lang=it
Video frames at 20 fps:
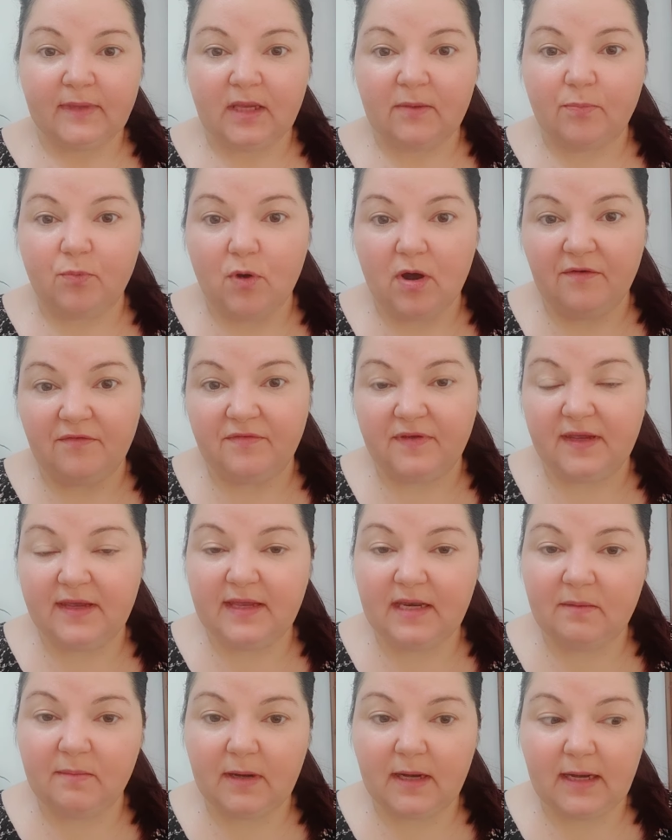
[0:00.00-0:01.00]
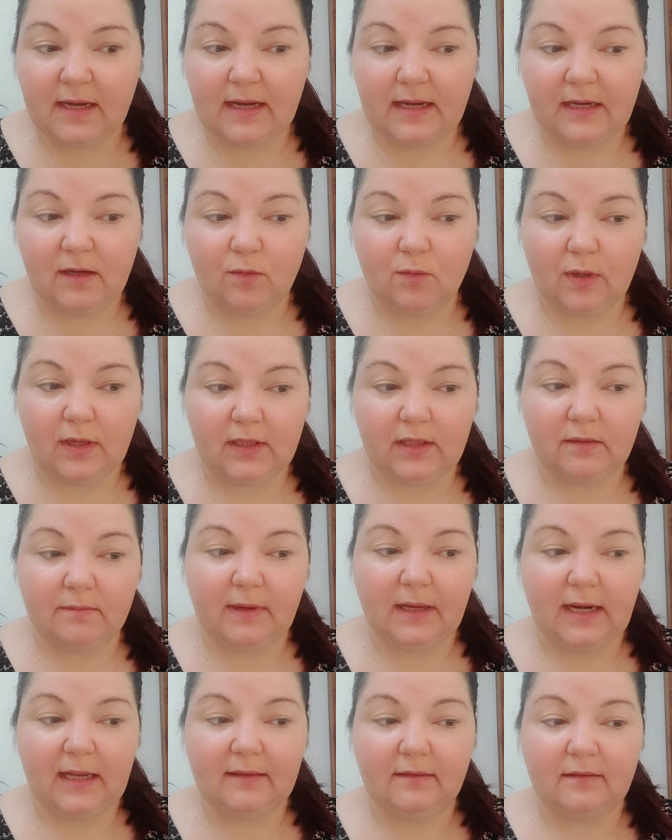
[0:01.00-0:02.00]
può avere magari qualche
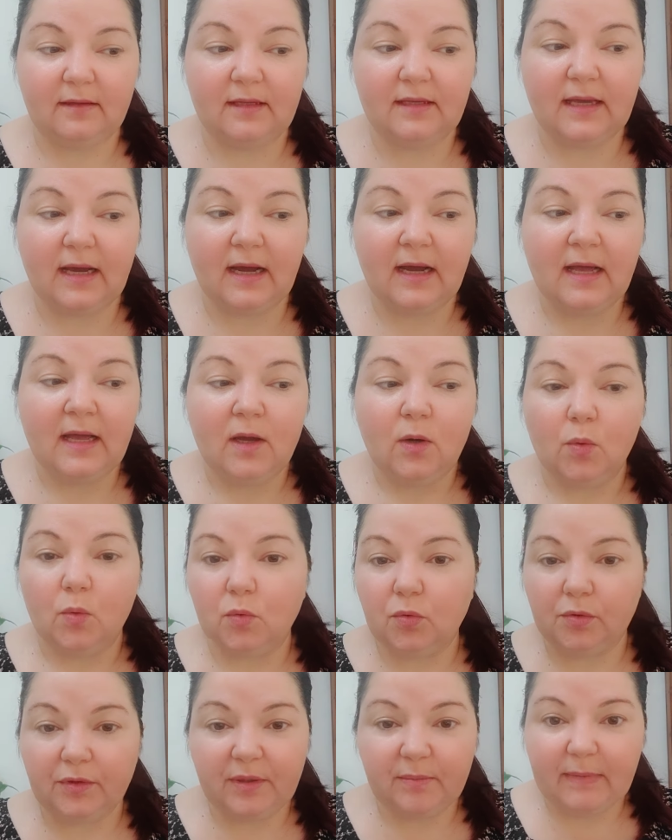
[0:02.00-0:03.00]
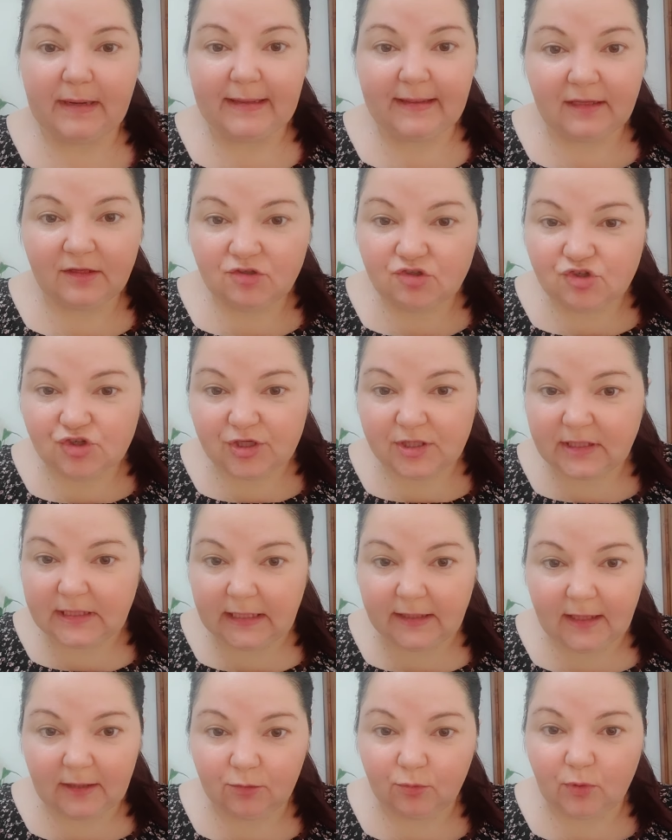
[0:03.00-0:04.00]
malattia, uno rimane
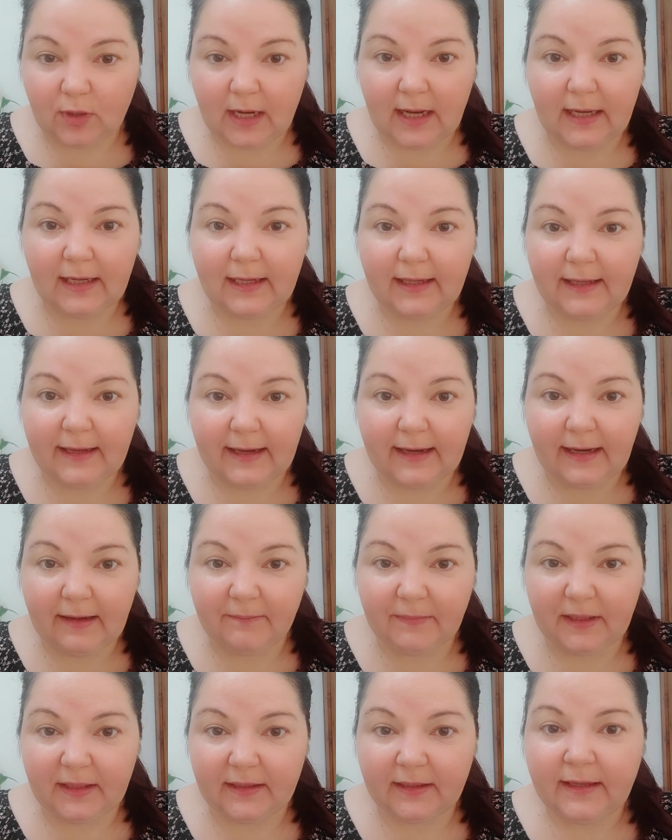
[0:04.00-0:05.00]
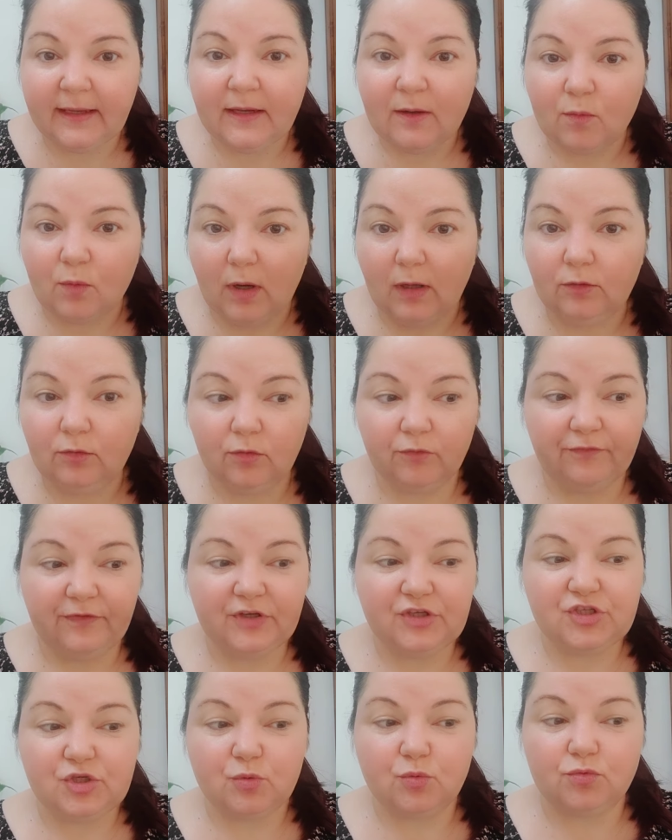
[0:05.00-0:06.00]
incinta naturale, amen. Quando
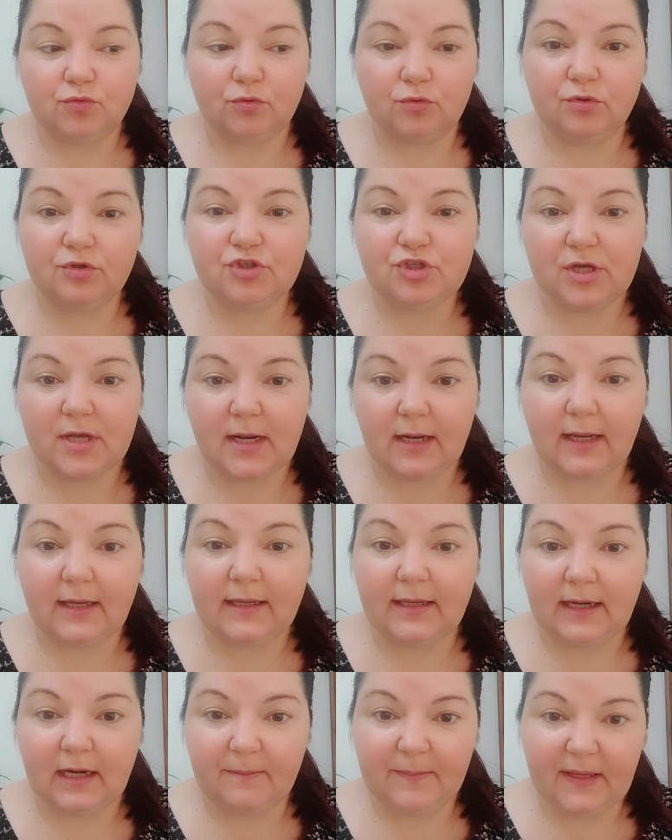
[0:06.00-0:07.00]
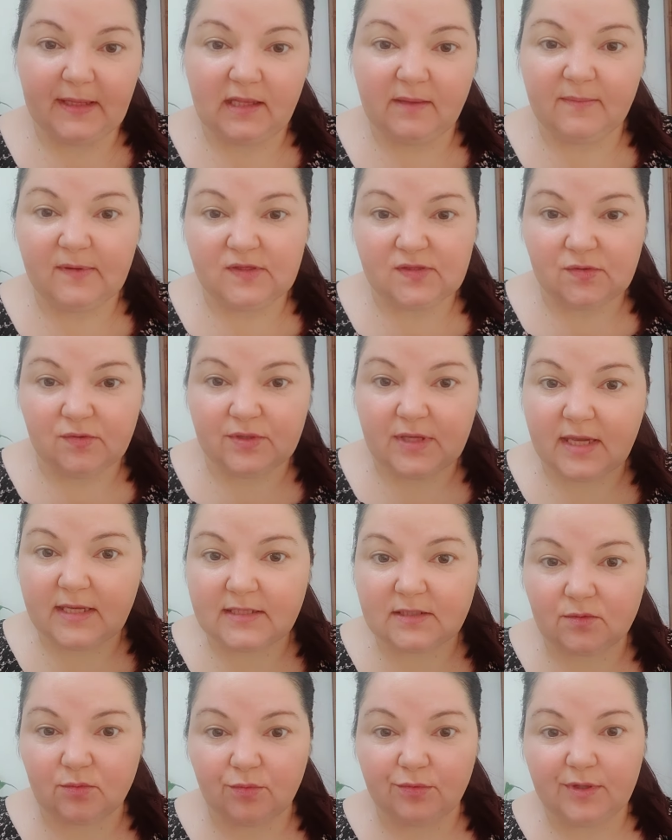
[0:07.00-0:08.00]
invece uno lo cerca, chiaramente bisogna
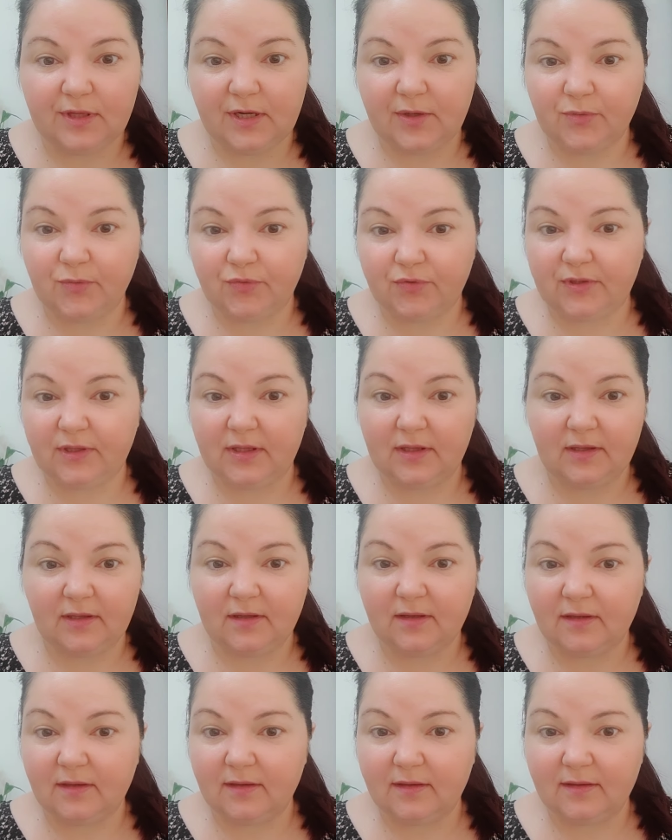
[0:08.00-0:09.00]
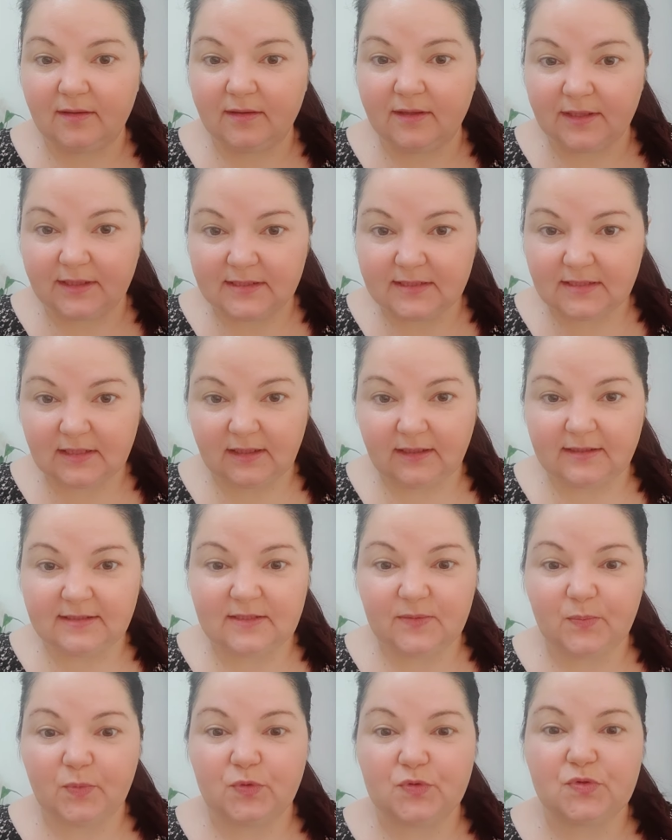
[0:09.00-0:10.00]
escludere tutti i rischi che
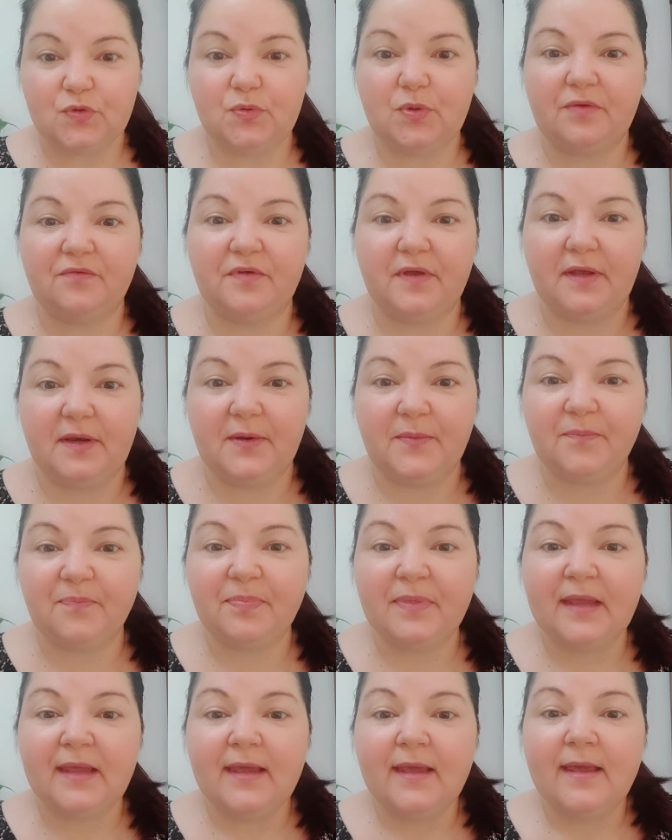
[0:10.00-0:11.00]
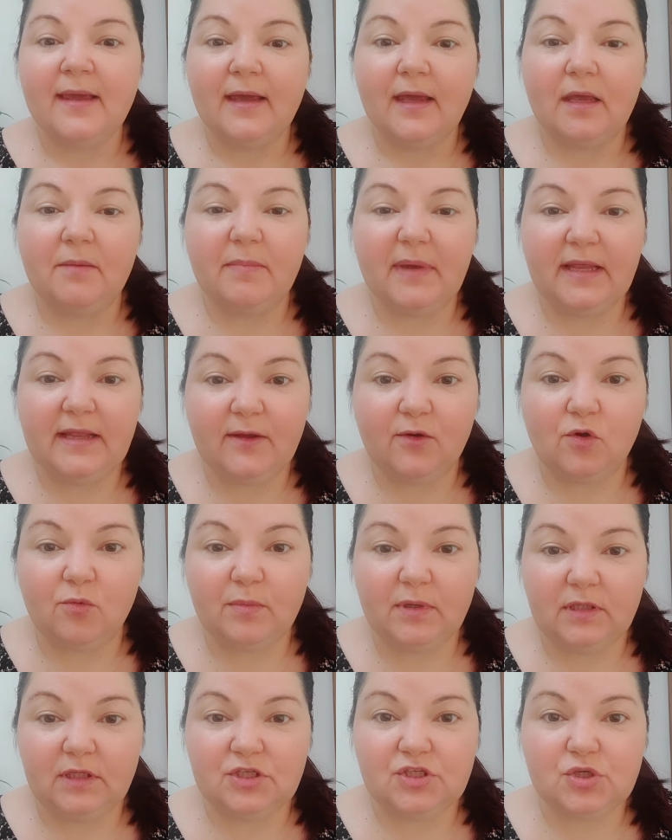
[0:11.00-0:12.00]
si possono avere. E il medico
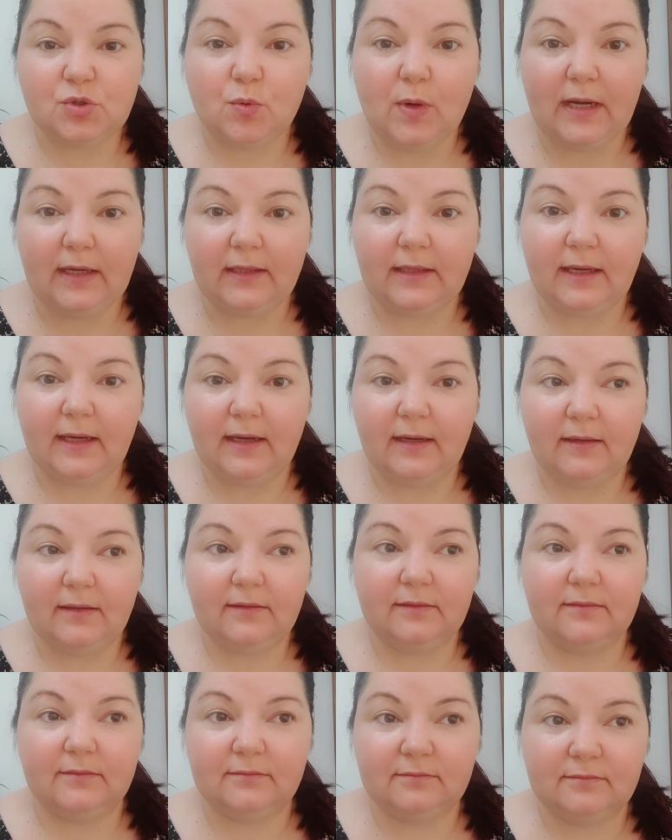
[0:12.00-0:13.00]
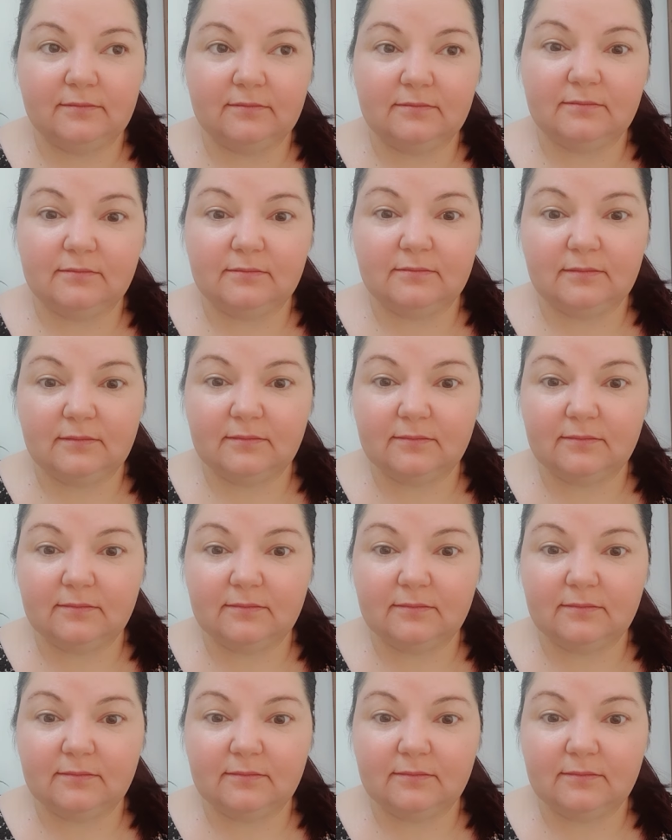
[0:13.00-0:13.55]
mi dice, guarda, ehm,